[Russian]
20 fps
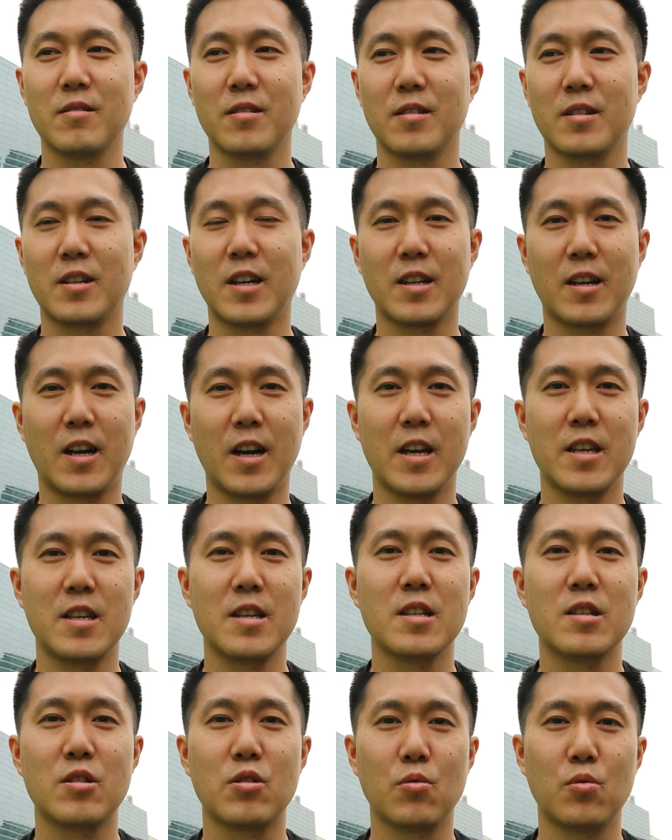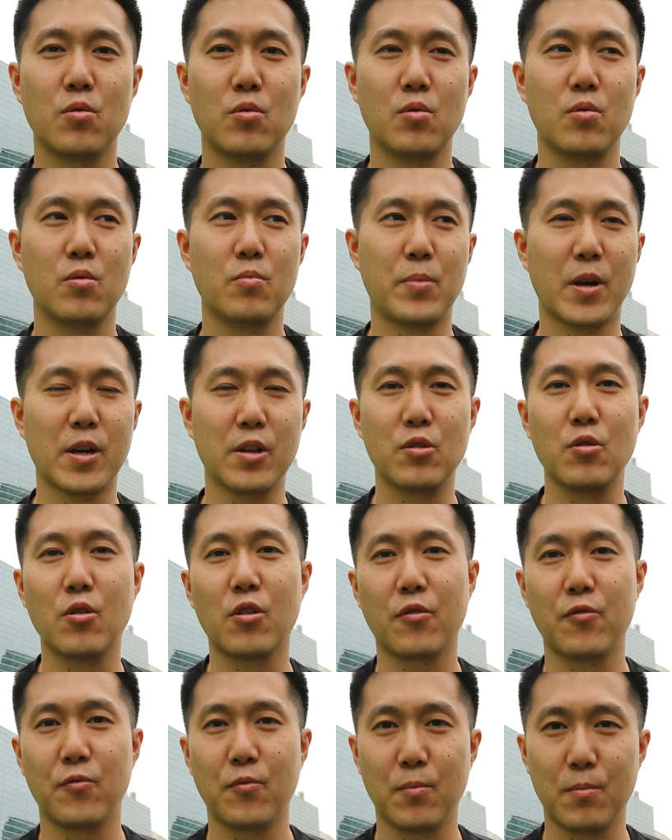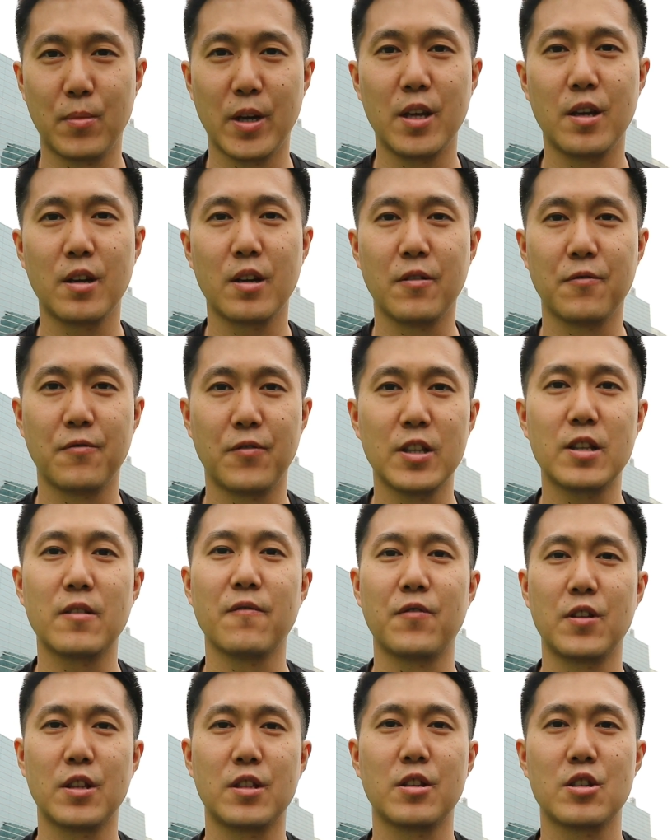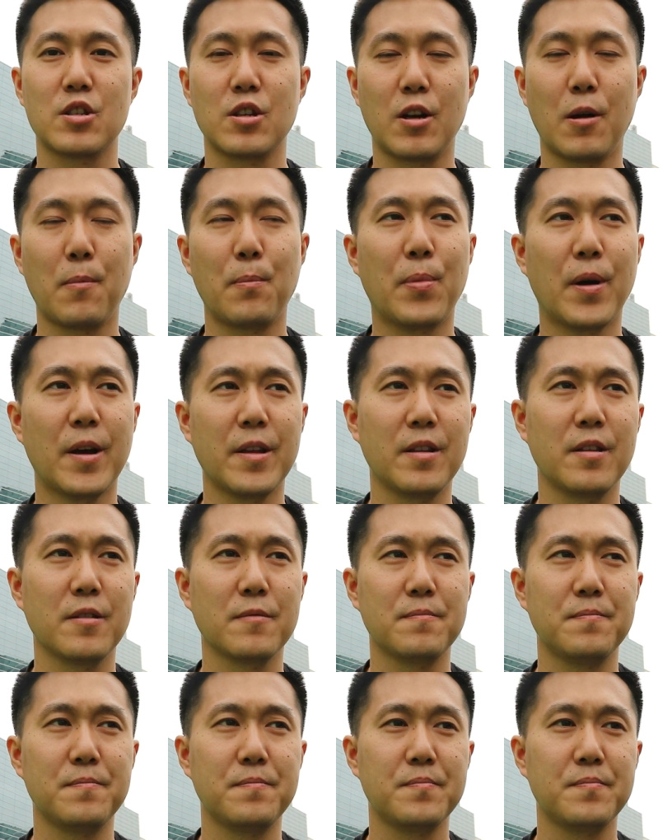э, какая есть у партнеров моих в, в этой же компании.